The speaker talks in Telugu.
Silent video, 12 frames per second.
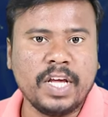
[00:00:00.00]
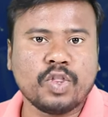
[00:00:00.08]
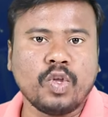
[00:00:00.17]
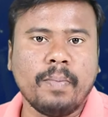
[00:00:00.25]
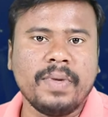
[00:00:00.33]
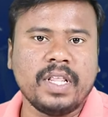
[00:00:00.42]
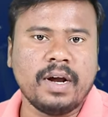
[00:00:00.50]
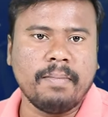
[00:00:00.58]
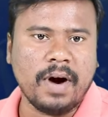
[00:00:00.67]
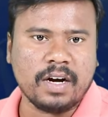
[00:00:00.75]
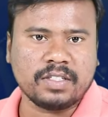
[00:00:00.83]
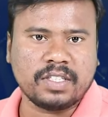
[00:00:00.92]
మే తొమ్మిదిన
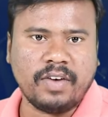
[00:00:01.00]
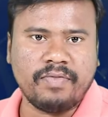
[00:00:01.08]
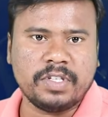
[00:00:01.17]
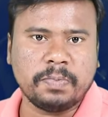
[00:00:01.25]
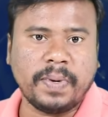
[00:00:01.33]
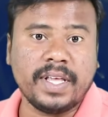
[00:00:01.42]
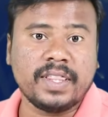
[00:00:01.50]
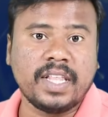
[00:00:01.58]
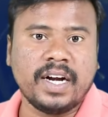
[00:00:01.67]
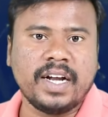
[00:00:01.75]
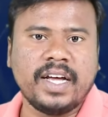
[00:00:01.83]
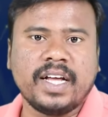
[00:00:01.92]
బాక్సాఫీస్పై
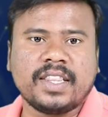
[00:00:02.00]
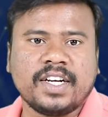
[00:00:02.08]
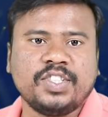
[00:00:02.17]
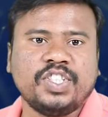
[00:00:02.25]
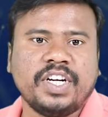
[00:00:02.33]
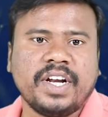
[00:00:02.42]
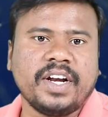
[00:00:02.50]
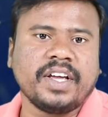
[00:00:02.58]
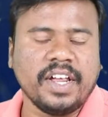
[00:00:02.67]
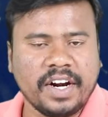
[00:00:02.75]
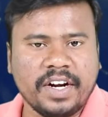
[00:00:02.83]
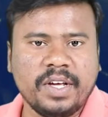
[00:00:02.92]
దండయాత్ర
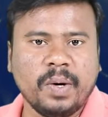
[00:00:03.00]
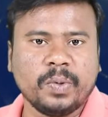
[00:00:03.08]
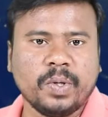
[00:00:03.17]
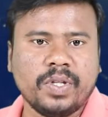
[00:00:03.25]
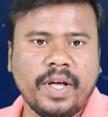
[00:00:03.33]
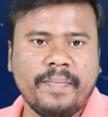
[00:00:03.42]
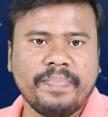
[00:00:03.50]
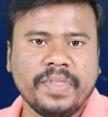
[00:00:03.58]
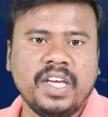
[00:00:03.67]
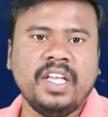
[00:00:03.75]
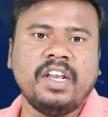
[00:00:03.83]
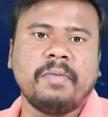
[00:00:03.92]
చేయడానికి రెడీ అవుతుంది
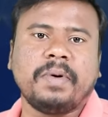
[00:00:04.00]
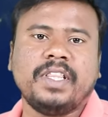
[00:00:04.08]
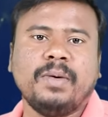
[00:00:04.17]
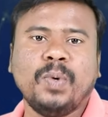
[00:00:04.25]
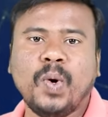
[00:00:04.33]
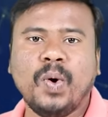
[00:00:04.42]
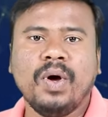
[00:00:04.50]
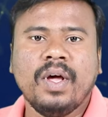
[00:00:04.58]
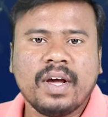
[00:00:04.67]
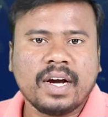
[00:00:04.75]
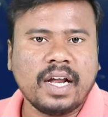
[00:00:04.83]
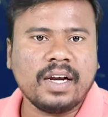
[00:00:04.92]
ఈ నేపథ్యంలో
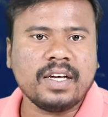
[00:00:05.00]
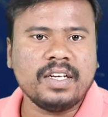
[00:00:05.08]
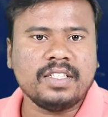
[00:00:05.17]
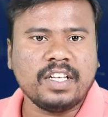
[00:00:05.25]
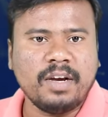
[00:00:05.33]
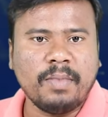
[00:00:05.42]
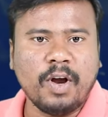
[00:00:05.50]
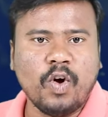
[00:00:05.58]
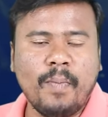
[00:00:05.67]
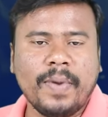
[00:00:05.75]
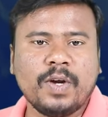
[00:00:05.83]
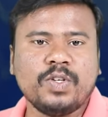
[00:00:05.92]
కల్కి సినిమాలో
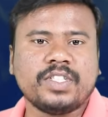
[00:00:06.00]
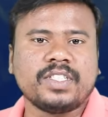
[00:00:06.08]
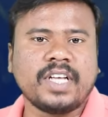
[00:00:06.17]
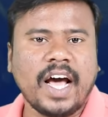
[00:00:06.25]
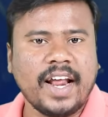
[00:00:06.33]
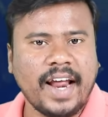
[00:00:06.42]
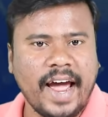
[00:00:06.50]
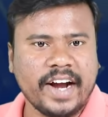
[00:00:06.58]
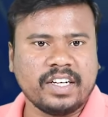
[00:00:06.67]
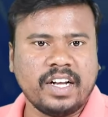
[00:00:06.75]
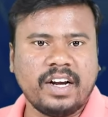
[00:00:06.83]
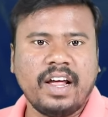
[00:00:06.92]
మరో స్టార్
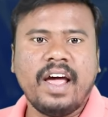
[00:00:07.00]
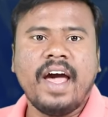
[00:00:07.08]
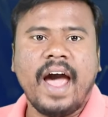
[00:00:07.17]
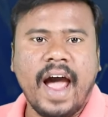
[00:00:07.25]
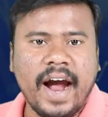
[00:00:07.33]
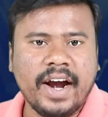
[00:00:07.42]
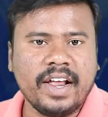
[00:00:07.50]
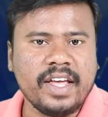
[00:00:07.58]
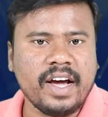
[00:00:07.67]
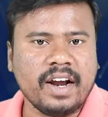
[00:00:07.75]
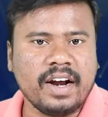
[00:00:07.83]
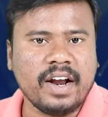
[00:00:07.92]
యాక్టర్ యాడ్
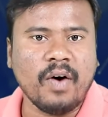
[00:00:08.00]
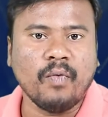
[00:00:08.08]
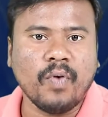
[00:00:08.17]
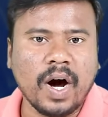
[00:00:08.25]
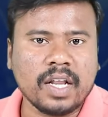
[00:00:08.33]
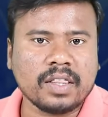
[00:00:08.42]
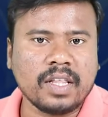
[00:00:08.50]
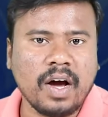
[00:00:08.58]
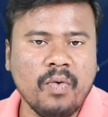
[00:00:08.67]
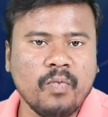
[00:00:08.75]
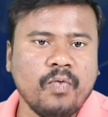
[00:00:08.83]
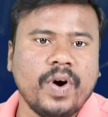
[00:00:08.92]
అయ్యారన్న వార్త
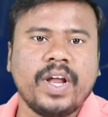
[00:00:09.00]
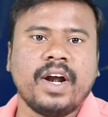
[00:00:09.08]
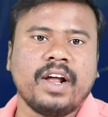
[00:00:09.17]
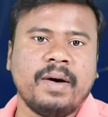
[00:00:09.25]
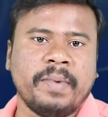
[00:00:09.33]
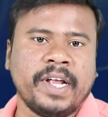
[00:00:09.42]
వైరల్గా